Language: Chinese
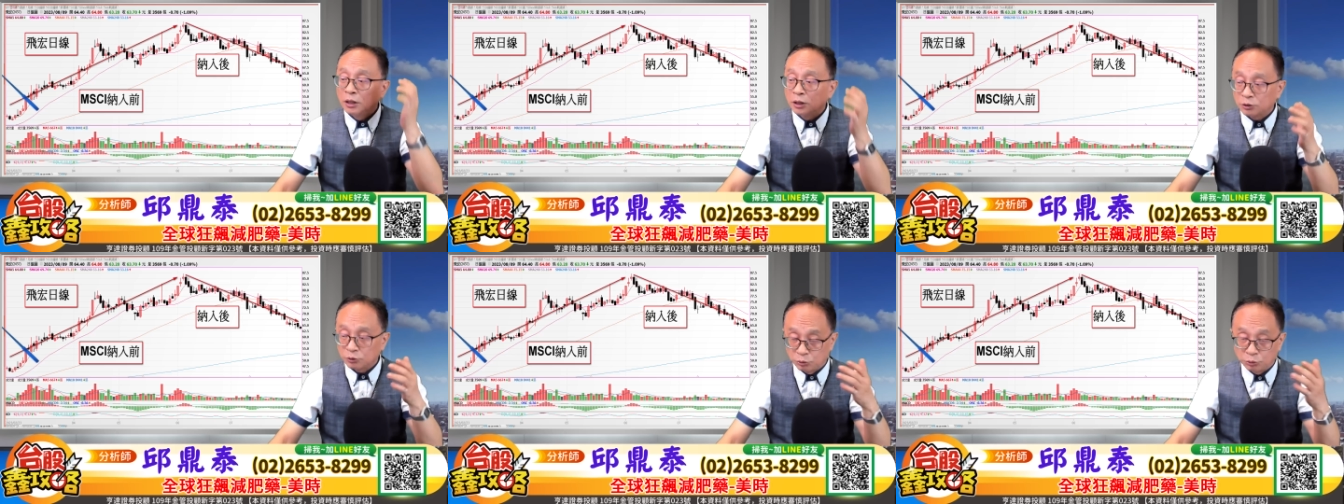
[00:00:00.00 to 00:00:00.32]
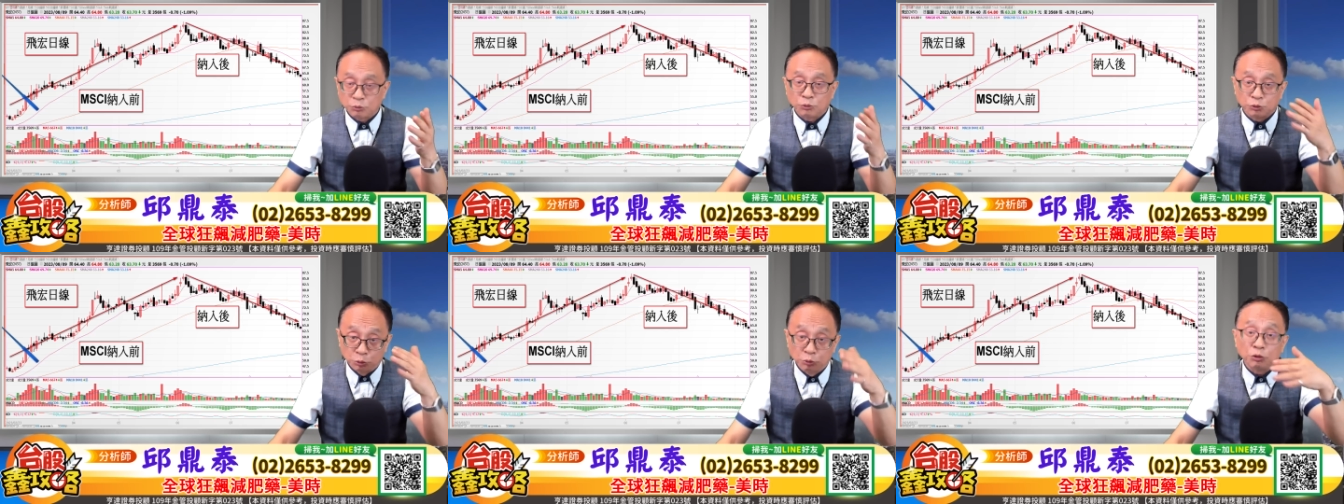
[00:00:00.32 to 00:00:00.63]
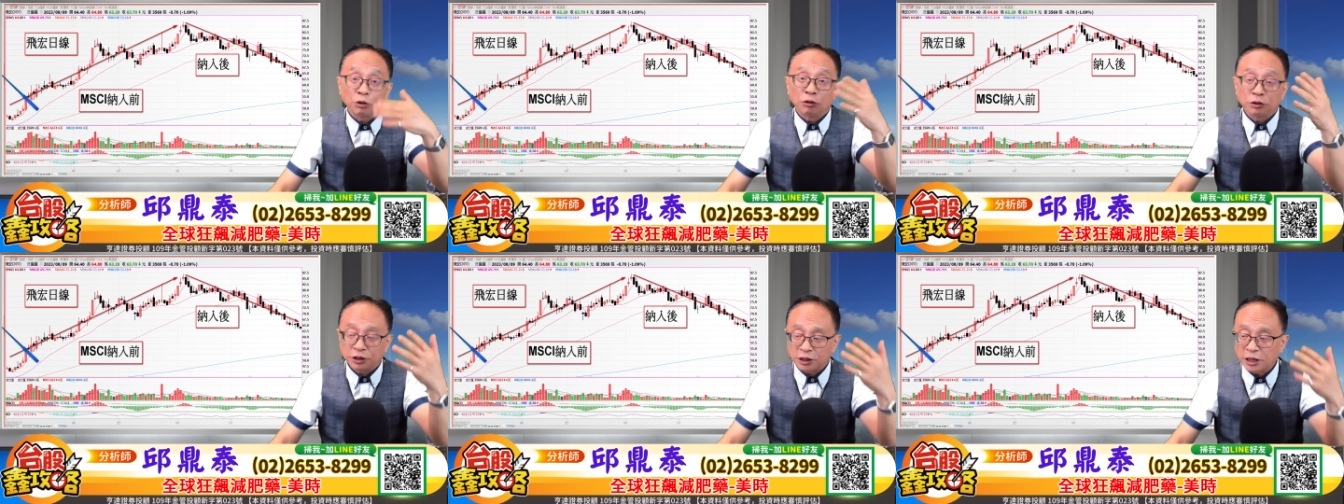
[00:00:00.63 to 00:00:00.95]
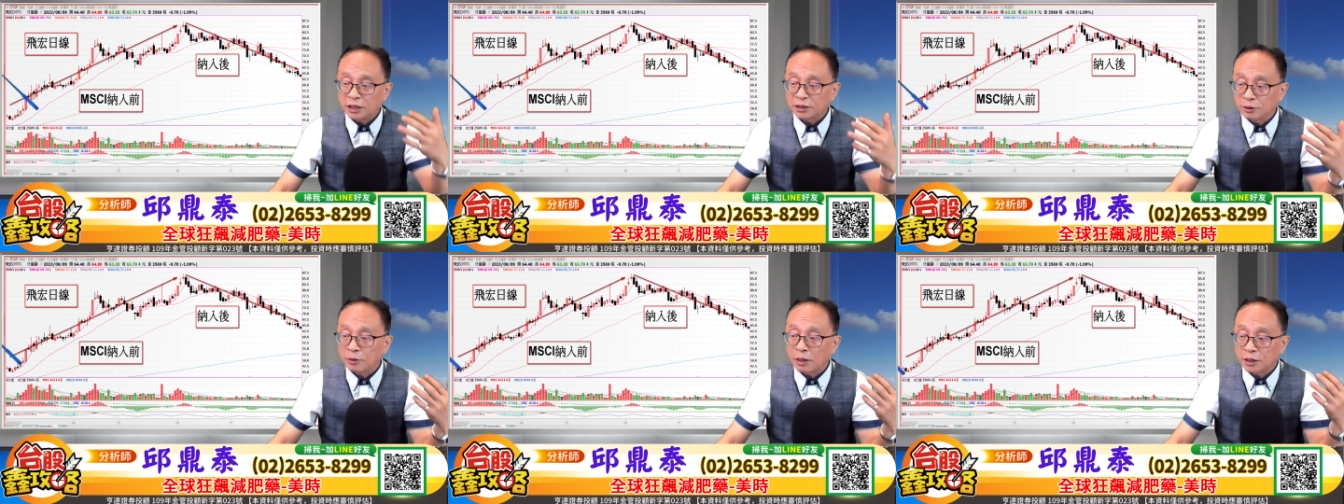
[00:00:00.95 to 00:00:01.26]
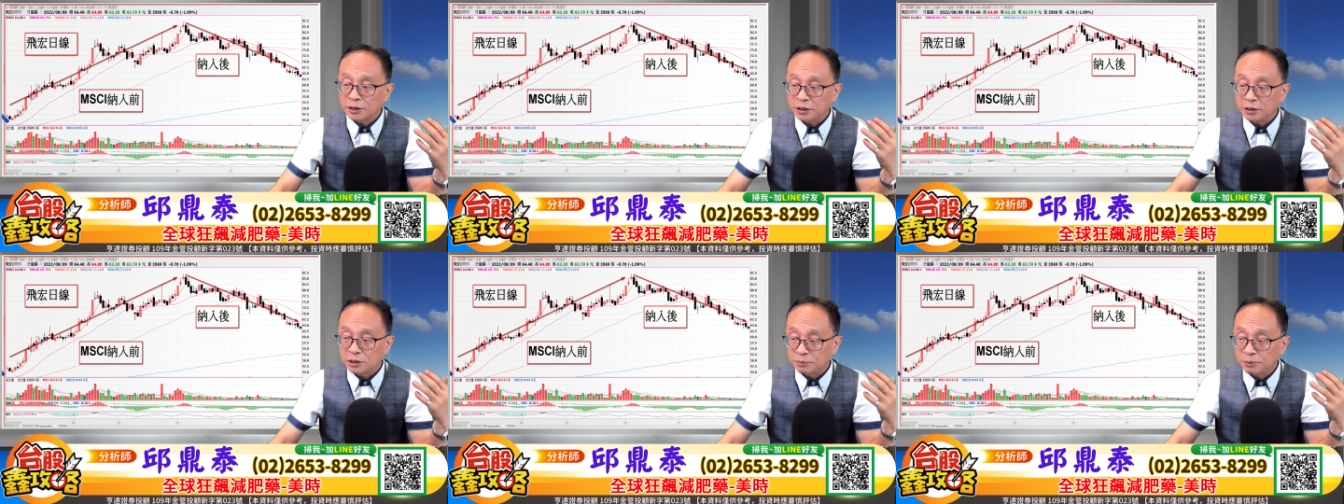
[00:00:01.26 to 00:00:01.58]
如如果有这样的话，
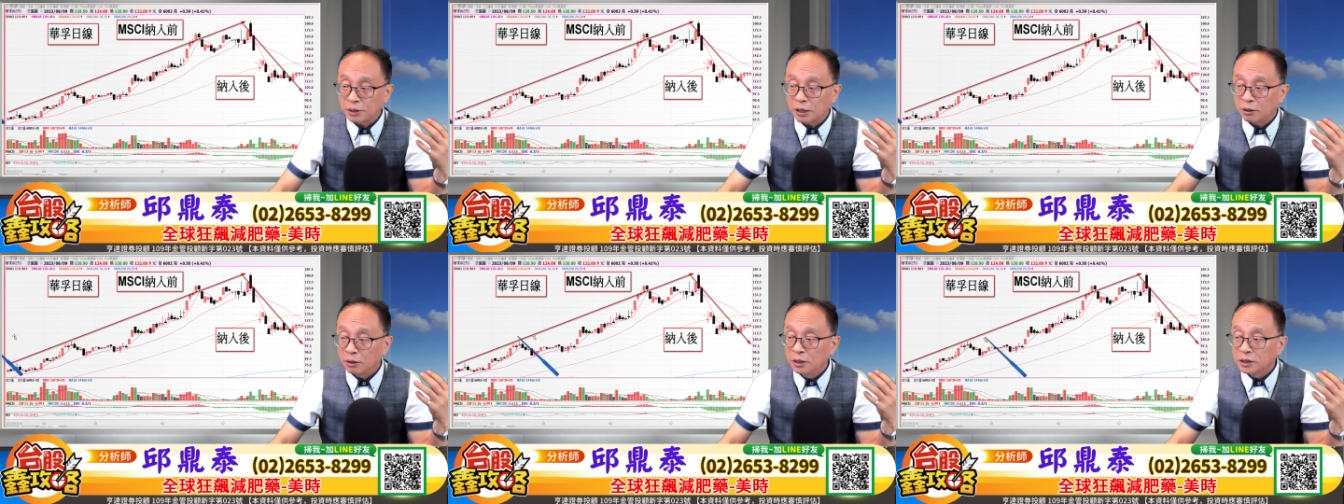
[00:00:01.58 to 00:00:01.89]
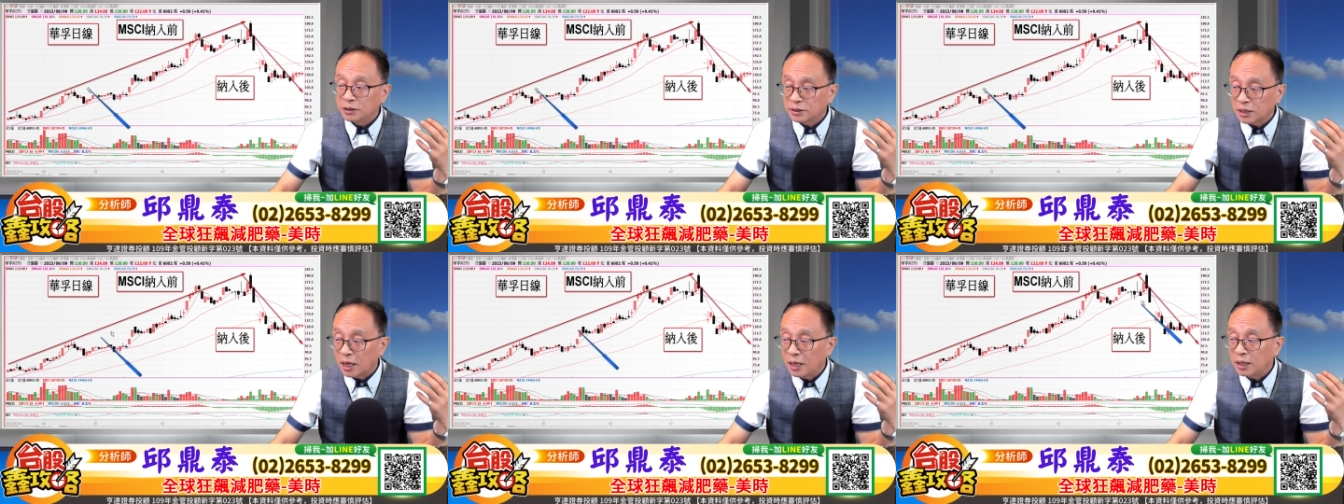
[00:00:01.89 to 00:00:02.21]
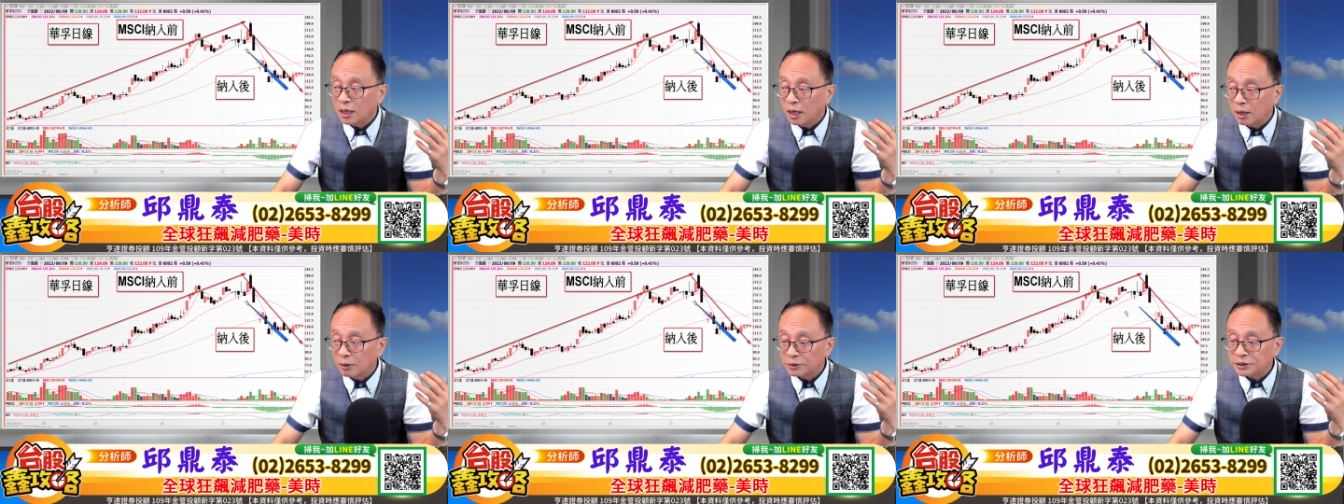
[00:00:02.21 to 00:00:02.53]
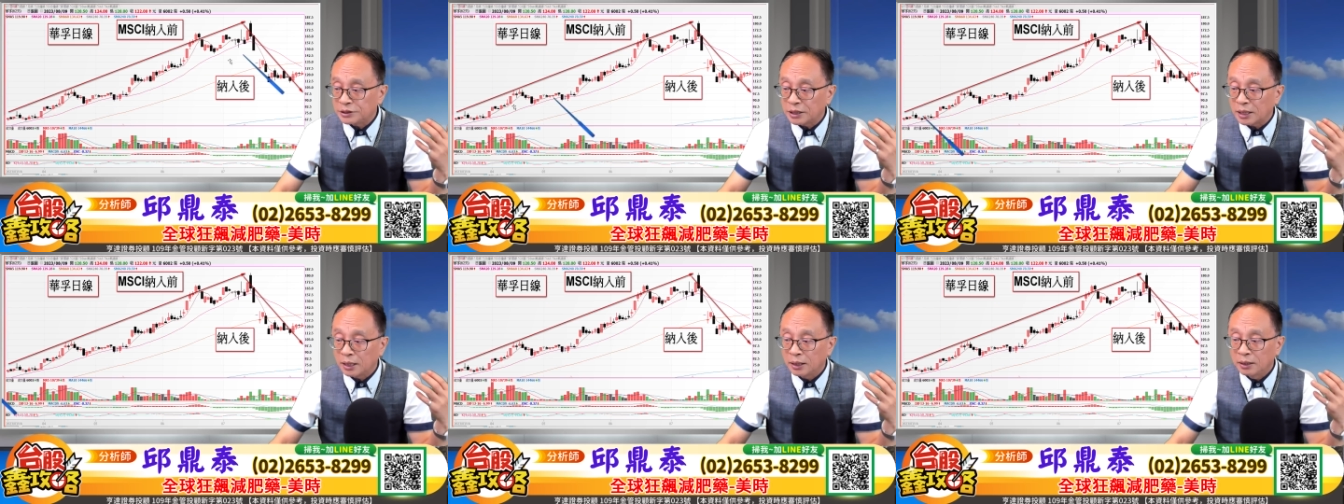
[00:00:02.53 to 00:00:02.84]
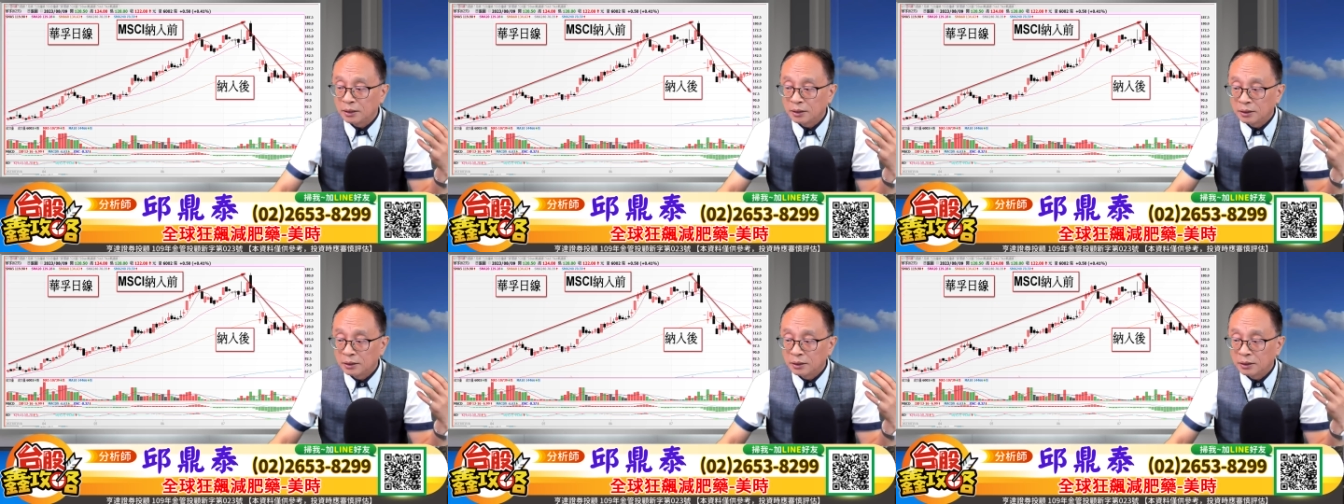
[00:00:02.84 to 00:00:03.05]
你是不是要参考一下？